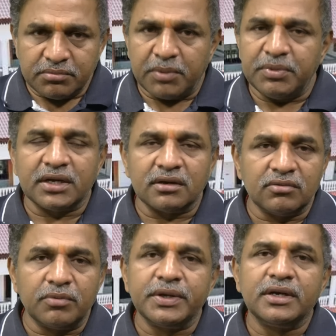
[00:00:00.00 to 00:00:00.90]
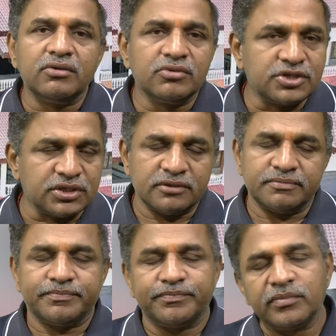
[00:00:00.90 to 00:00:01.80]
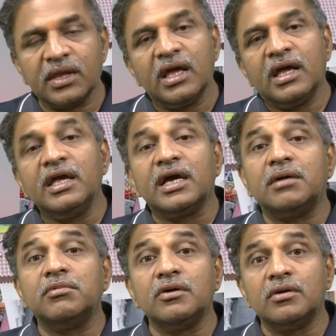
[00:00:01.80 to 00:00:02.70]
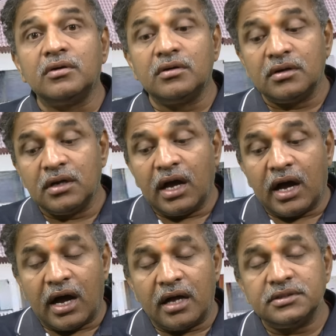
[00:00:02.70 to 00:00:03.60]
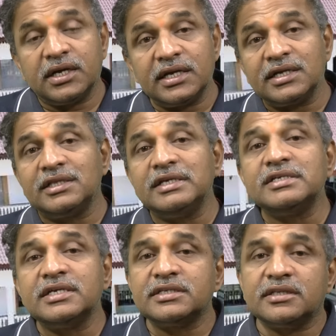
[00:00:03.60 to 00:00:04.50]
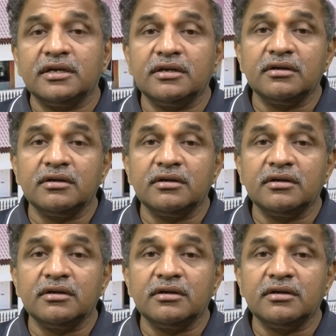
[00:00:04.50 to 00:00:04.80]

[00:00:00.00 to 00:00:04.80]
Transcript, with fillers: పబ్లిక్ ఒపీనియన్ వచ్చింది ఈ క్రమంలో అది కనుక తీసేస్తే